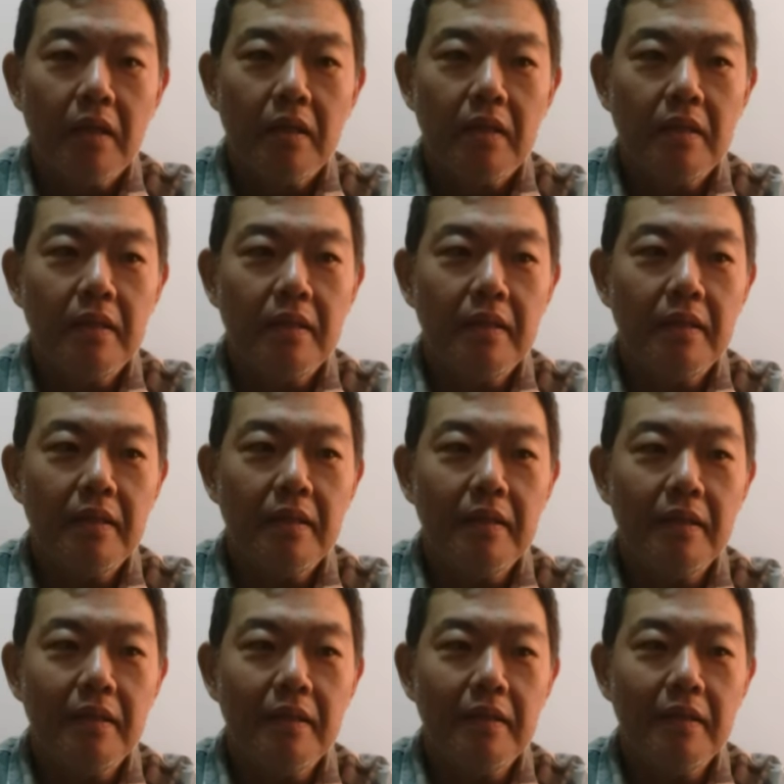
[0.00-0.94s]

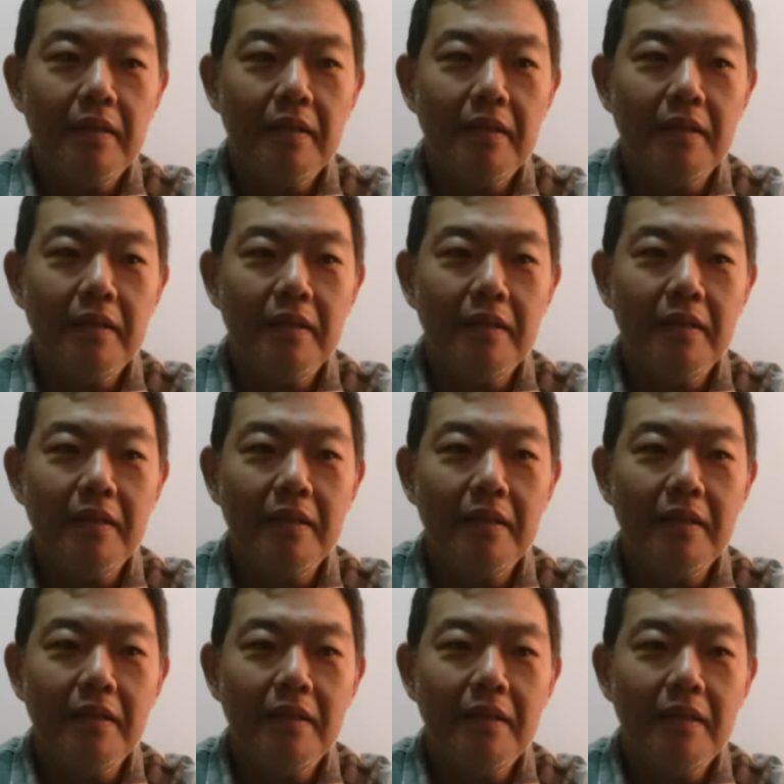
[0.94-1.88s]

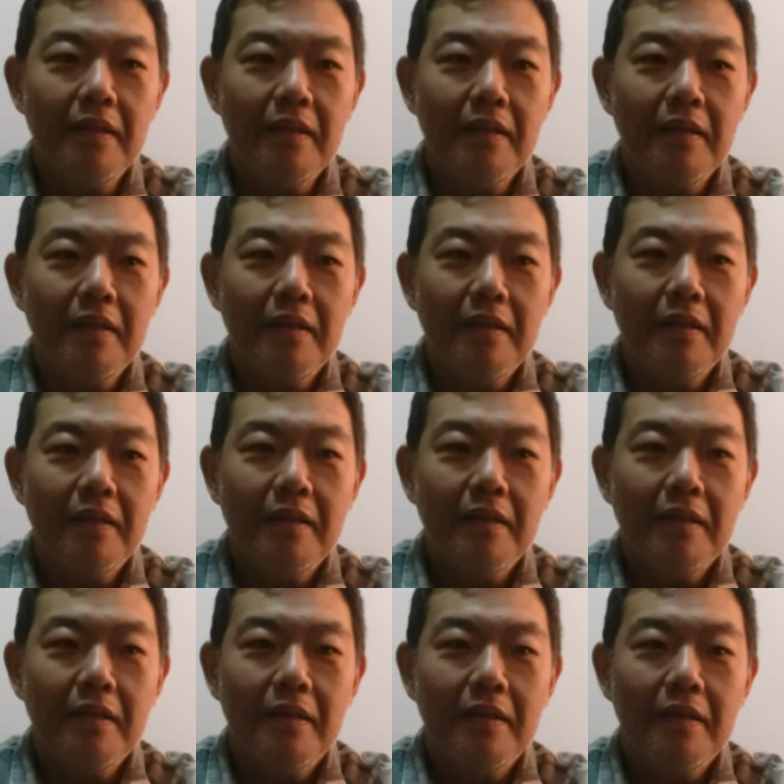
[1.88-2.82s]
e
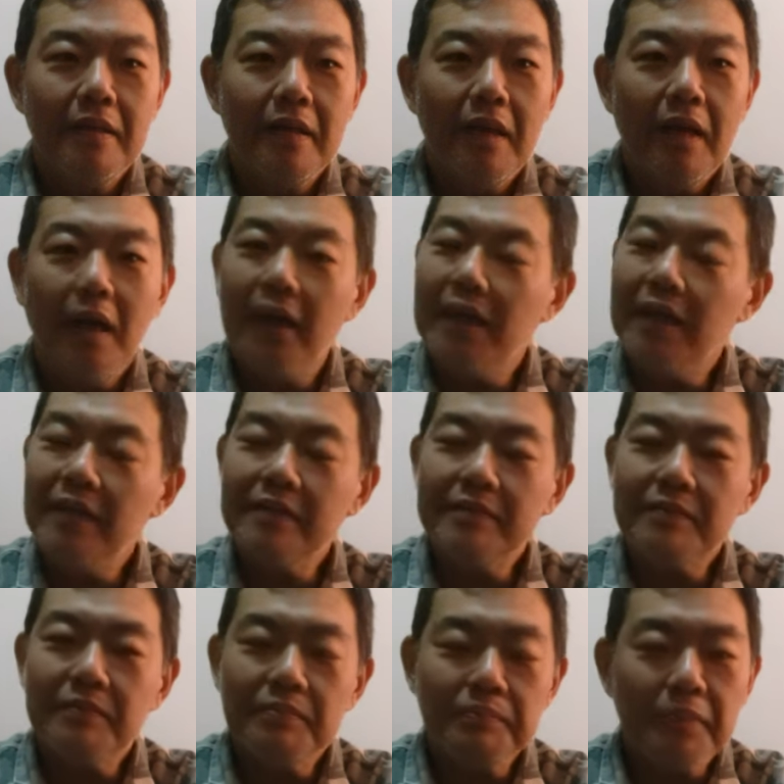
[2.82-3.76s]
ela
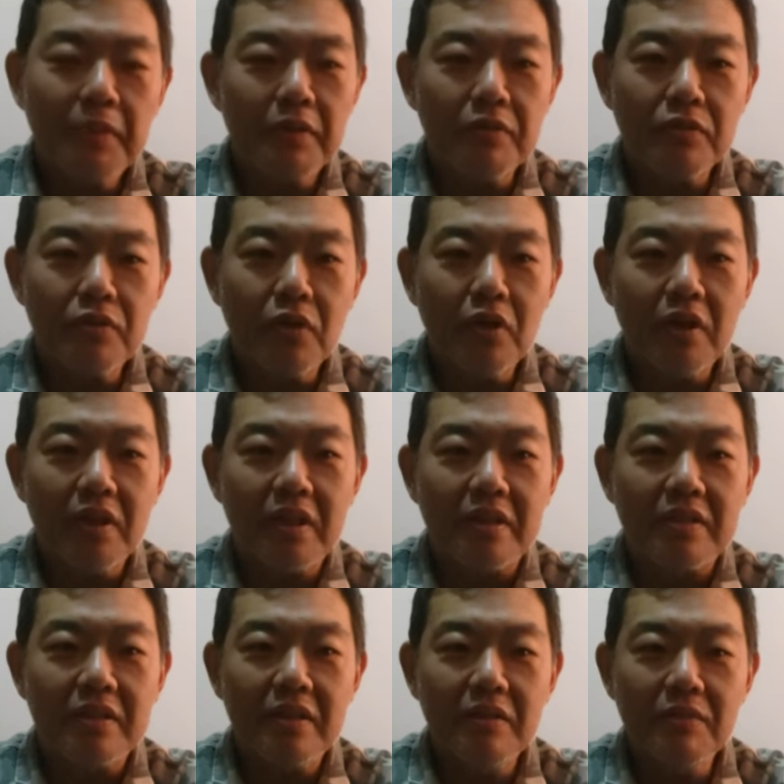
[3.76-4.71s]
perguntou: Olha,
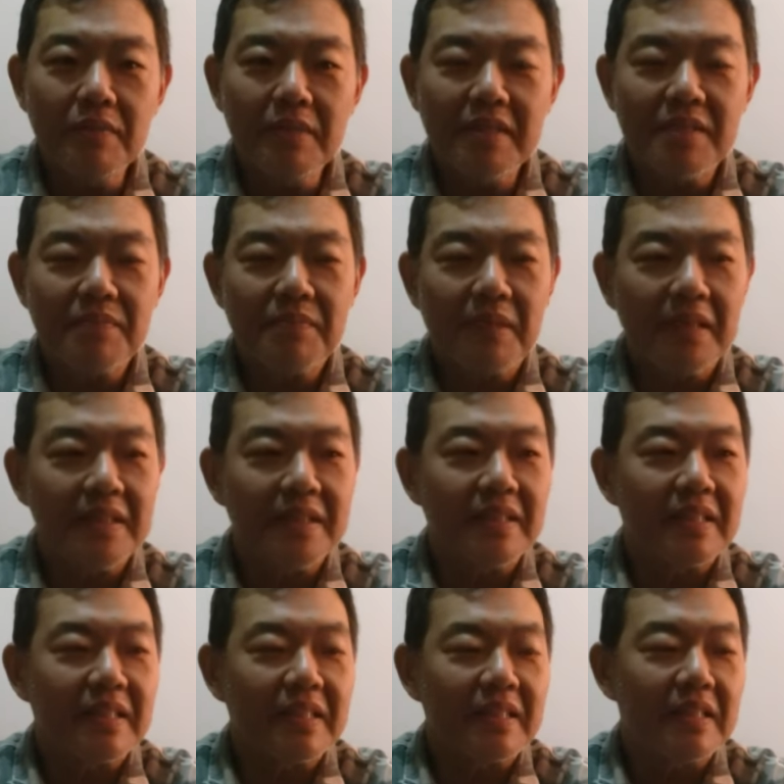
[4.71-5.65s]
tem uma
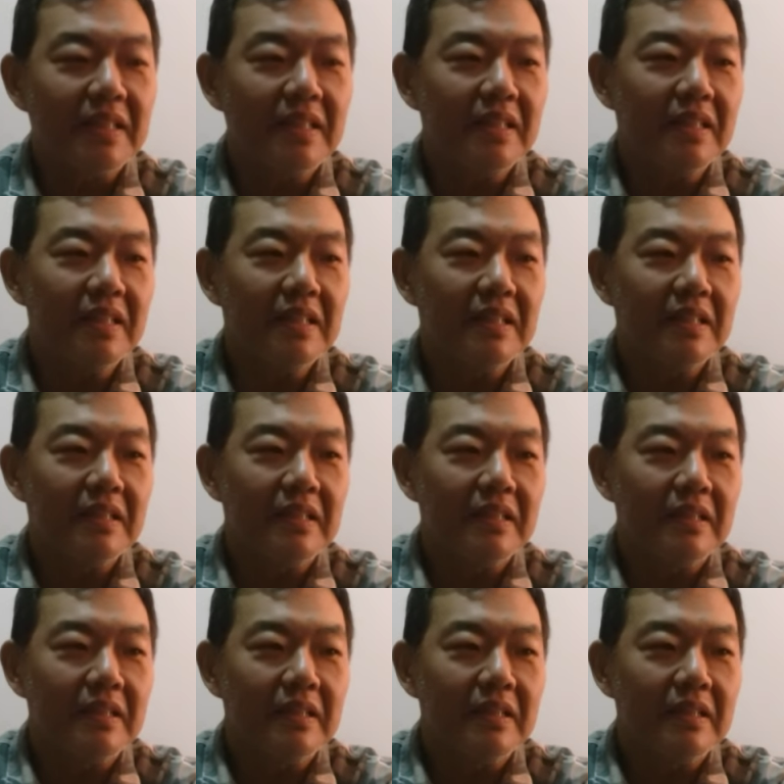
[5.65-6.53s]
espada aqui